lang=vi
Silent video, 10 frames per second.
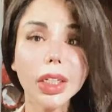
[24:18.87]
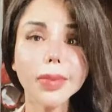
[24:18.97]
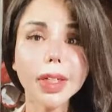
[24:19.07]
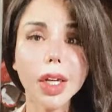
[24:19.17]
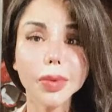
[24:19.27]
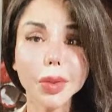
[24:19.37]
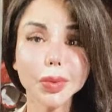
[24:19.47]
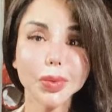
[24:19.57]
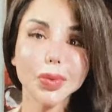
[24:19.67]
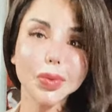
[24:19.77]
có bất công
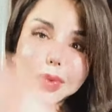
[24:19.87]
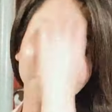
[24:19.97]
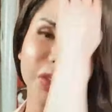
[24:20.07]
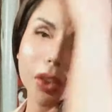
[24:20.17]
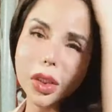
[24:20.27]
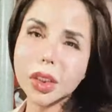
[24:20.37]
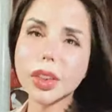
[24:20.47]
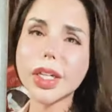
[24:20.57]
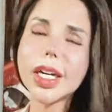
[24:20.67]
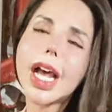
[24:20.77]

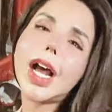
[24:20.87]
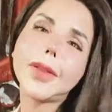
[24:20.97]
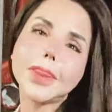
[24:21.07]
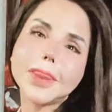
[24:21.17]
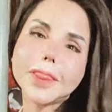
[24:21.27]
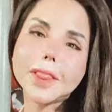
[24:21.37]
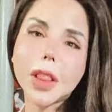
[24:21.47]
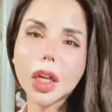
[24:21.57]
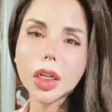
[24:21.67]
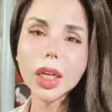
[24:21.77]
cho nên là
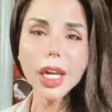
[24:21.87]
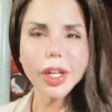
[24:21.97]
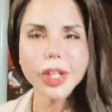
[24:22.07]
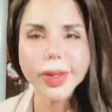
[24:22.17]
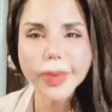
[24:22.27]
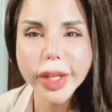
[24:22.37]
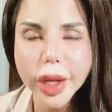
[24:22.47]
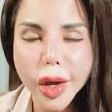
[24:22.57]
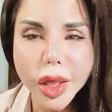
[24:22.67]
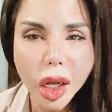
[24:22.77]
cái livestream này chị
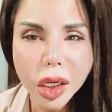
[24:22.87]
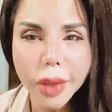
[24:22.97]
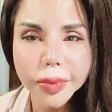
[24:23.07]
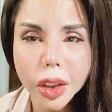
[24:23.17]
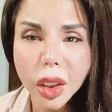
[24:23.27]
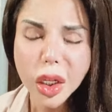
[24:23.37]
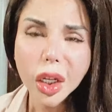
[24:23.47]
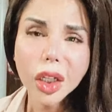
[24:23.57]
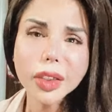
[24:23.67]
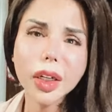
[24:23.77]
có xóa không
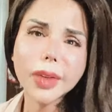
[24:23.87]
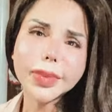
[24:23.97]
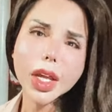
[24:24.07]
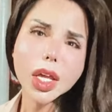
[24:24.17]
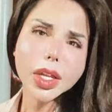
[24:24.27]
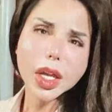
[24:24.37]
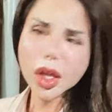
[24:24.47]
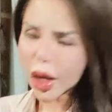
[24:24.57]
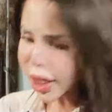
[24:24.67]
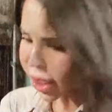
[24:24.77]
trời nghĩ sao chị
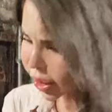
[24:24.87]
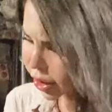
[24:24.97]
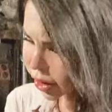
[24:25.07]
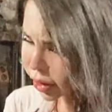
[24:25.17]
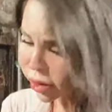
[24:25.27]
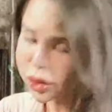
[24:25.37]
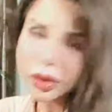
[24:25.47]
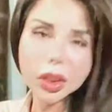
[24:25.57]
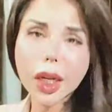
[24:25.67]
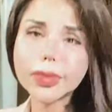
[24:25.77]
xóa vậy
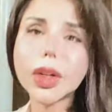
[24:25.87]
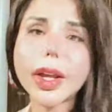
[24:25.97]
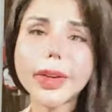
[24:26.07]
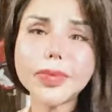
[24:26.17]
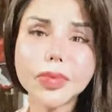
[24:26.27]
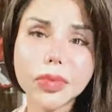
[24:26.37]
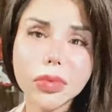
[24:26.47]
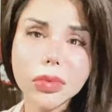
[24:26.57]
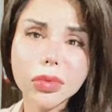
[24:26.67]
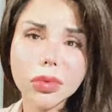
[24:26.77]
không đâu em
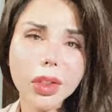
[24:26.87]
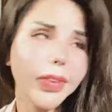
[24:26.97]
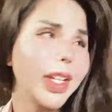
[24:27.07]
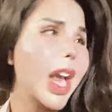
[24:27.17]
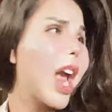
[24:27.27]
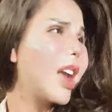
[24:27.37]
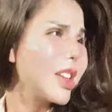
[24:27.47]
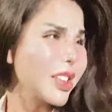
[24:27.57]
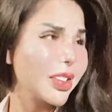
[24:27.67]
chị phải để